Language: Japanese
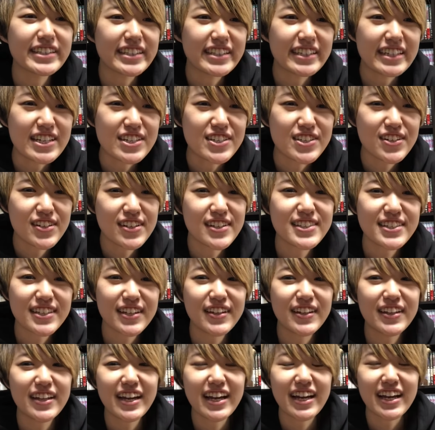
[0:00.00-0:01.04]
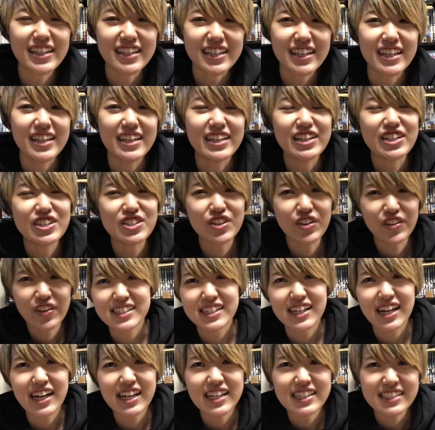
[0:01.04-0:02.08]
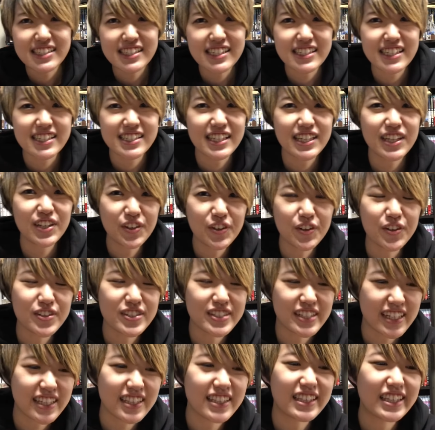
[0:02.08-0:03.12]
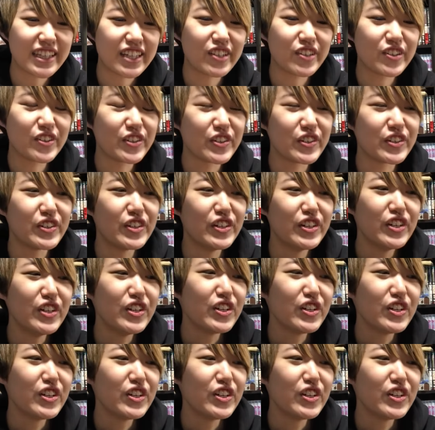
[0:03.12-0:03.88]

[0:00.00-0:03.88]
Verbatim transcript: げて一緒に作り上げて一緒に完成させようぜっていう